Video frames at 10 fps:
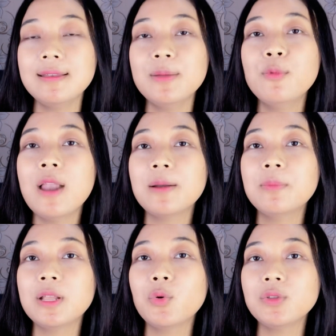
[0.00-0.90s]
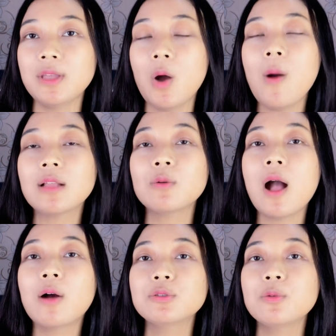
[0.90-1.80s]
di bulan berikutnya waktu
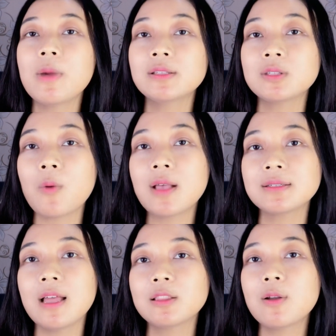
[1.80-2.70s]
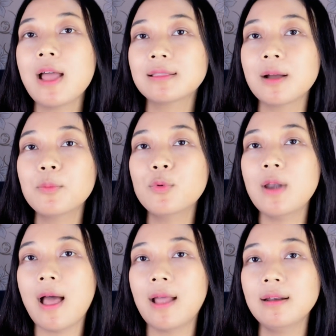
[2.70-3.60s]
aku tuh menstruasi atau datang
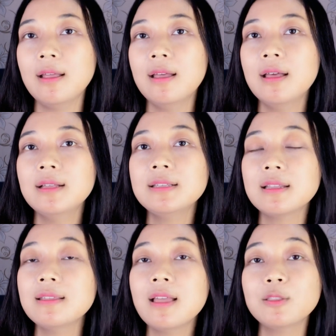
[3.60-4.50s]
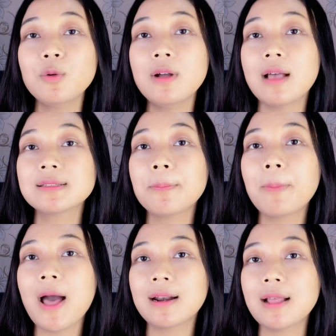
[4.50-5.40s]
bulan nyerinya itu nggak
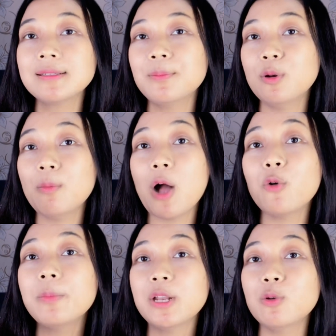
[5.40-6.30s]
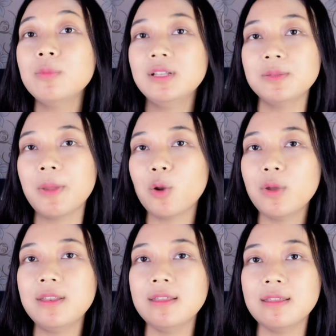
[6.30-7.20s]
separah sebelum aku minum
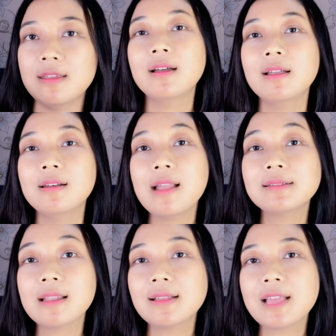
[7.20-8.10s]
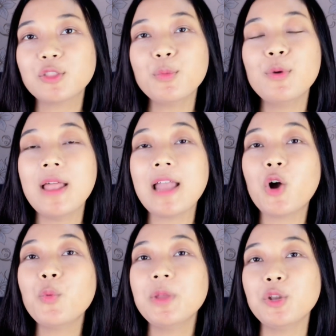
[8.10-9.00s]
dismeno ini Nah setelah satu bulan
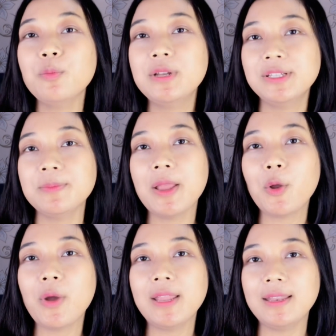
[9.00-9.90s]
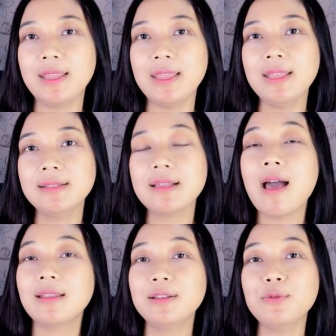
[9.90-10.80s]
aku minum dismeno ini
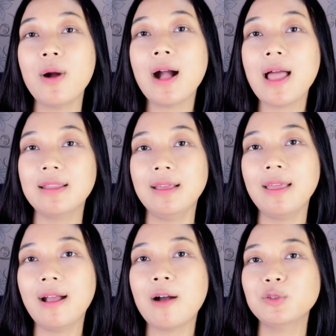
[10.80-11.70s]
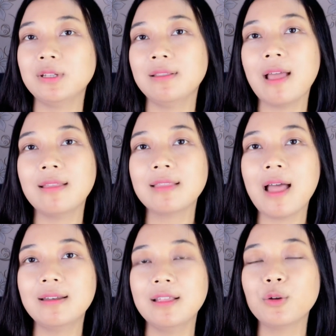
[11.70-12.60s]
sehari dua kali kayak yang aku ceritain
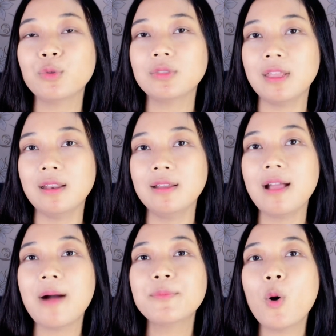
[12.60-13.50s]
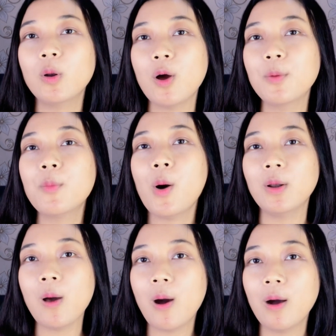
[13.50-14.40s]
tadi rutin Gak
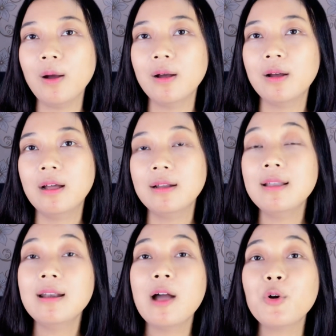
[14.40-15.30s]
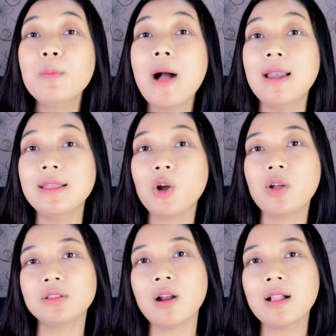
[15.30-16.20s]
bolong-bolong dan aku balik
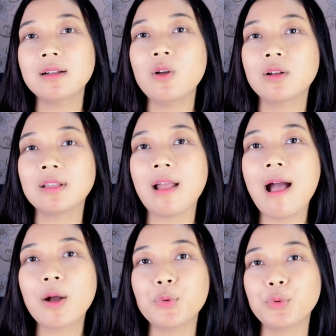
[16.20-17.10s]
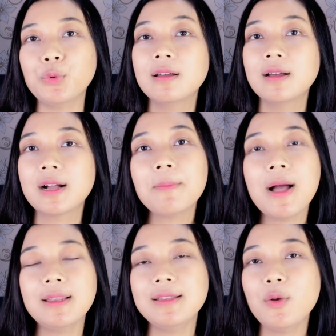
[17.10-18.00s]
kontrol ke dokter aku
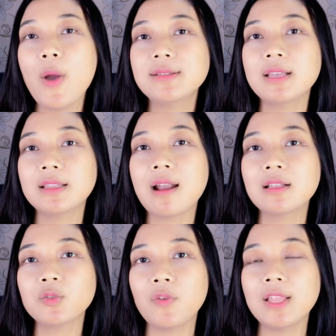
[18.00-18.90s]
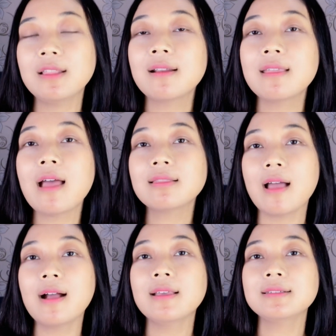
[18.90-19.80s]
kembali di USG Transfi
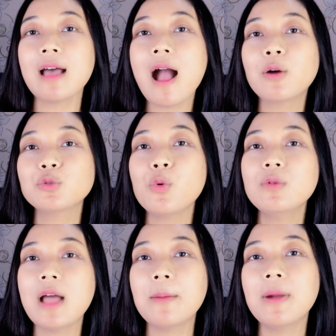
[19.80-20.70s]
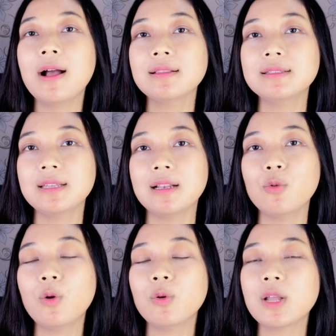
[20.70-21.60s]
ternyata kista aku tuh udah mengecil
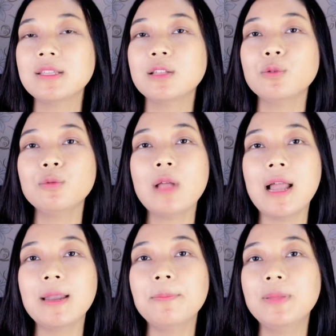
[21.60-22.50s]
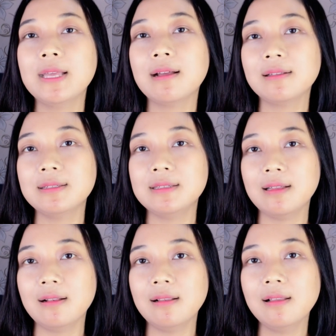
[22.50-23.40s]
ukurannya tuh udah lebih
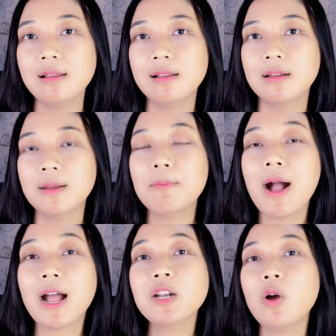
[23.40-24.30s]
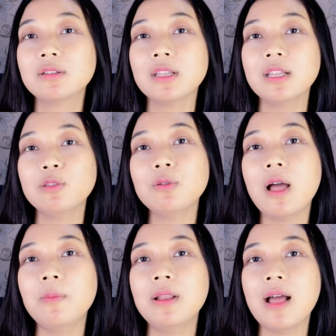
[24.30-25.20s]
kecil bahkan dokter itu
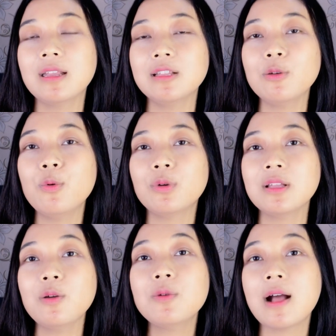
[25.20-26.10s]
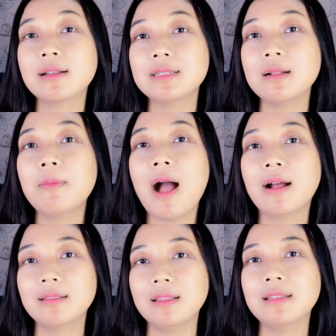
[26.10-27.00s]
udah bilang ini tuh ukurannya udah kecil
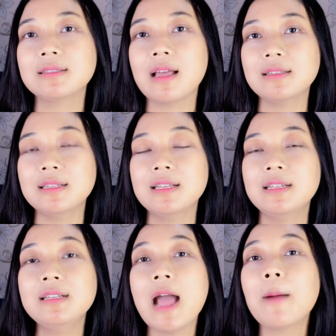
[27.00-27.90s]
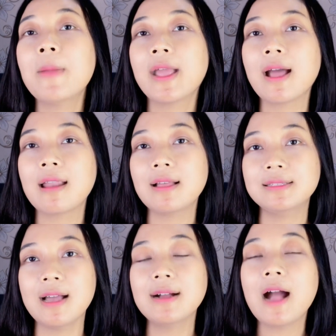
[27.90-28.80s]
banget kistanya jadi diabaikan
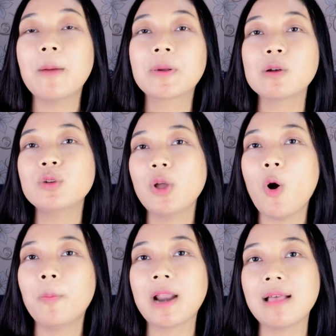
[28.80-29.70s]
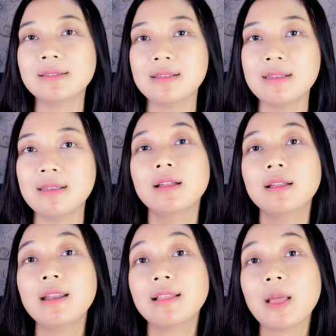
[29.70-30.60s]
aja nggak perlu dioperasi
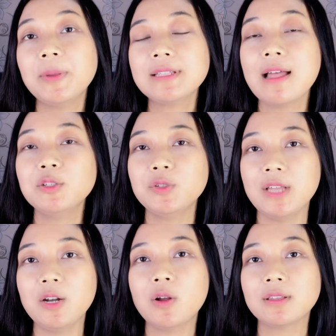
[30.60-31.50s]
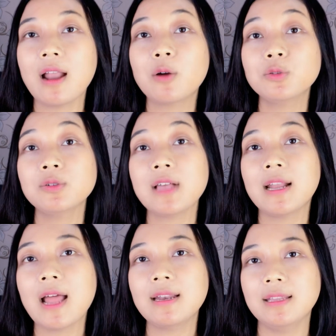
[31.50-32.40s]
Nah tapi selanjutnya dokter aku tuh
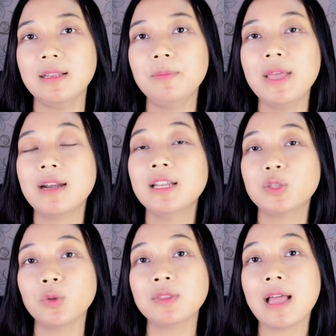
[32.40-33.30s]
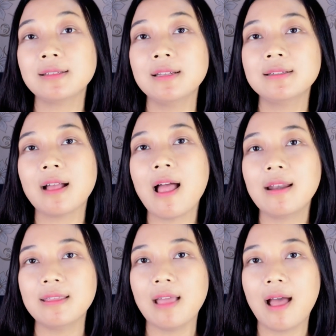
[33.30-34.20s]
saranin biar dituntasin
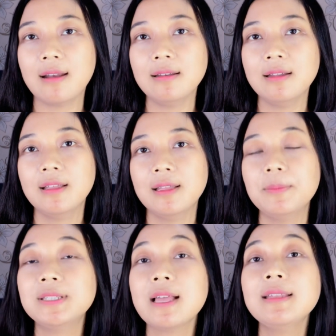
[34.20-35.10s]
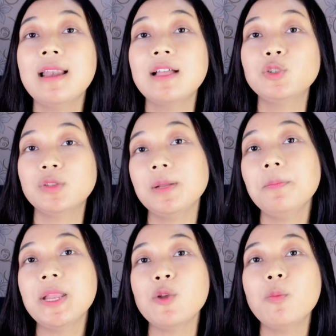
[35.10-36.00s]
sekalian bisa dilanjutin
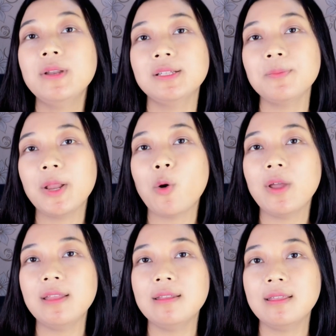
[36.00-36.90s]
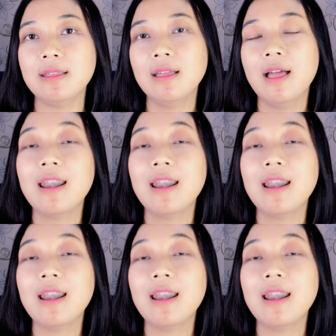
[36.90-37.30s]
minum dismeno ini.